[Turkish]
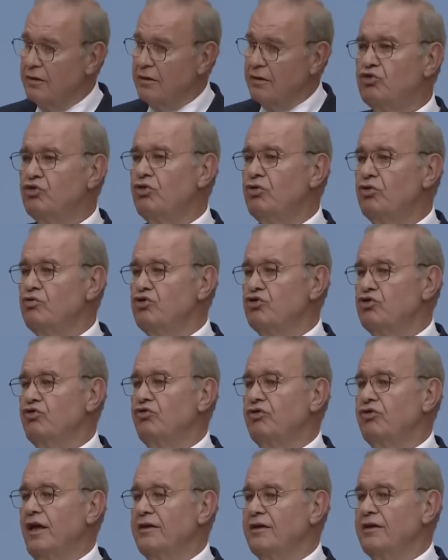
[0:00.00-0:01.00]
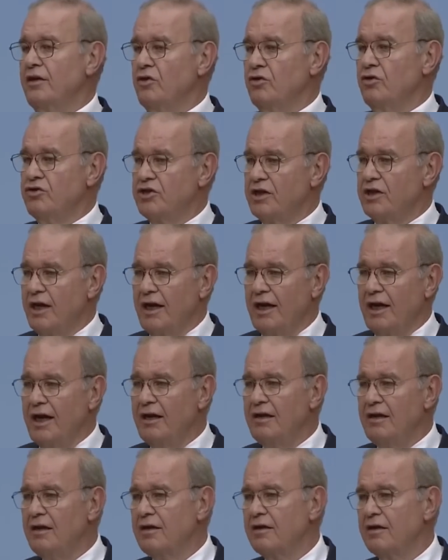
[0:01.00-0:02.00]
Bu çürümüş düzenden önce
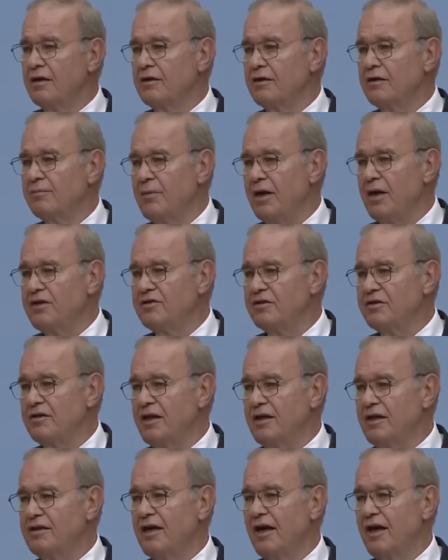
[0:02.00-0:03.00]
50 liralık benzinle